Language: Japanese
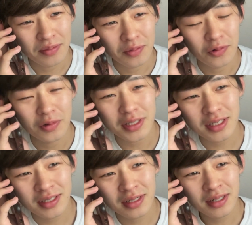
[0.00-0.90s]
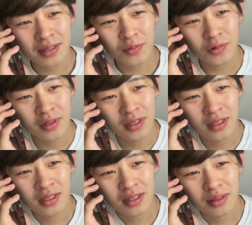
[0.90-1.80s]
もう私なんかも
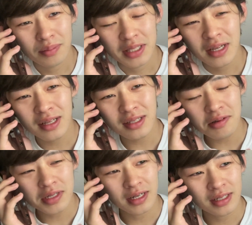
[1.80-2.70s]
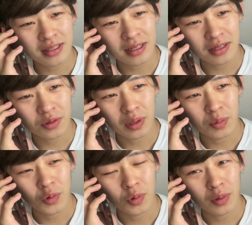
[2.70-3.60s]
う、まあ寝れたは寝れたんだけど、
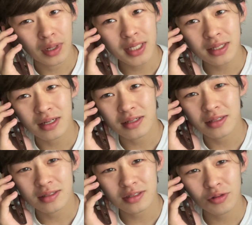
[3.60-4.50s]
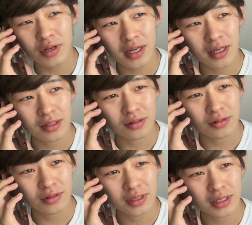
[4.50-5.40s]
もう朝、すごい早
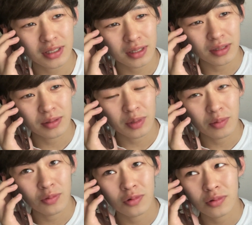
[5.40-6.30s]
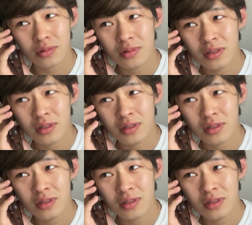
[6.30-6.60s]
く起きちゃって、今も